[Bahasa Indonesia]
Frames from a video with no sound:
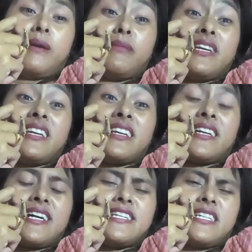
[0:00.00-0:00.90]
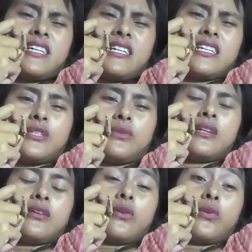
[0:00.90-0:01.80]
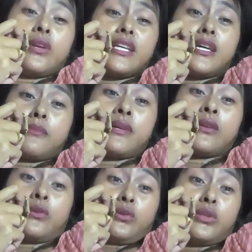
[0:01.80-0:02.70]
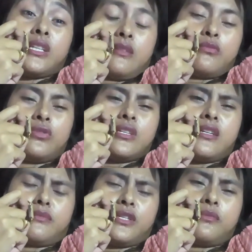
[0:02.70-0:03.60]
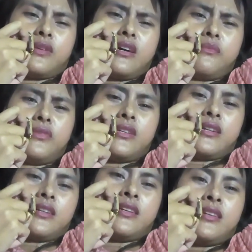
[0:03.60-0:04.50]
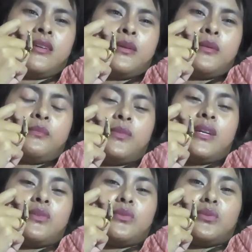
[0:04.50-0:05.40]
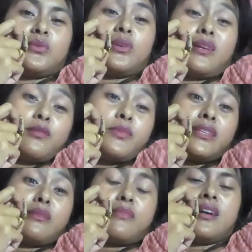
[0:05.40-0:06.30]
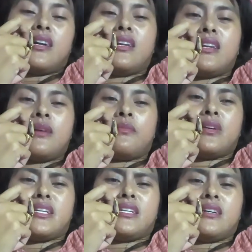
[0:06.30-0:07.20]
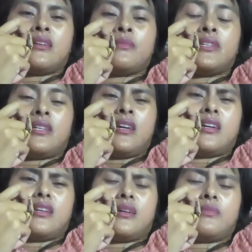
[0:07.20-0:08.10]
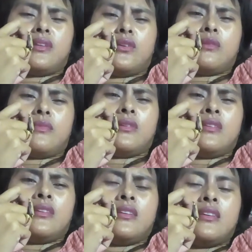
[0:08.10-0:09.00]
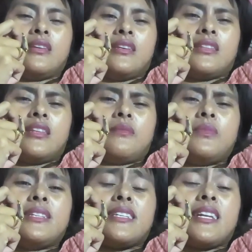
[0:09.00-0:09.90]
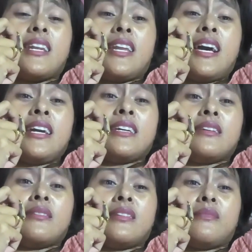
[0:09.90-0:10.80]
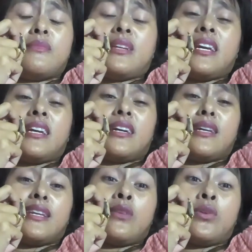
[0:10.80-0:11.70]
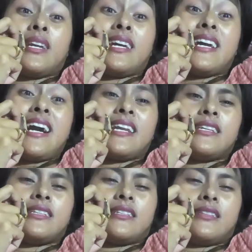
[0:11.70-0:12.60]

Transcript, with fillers: memikirkannya kecuali kalau orang yang berkontribusi dalam hidup kamu ya perlu untuk kamu pertimbangkan apa yang dia bicarakan apa yang dia omong tapi selagi mereka yang di luar garis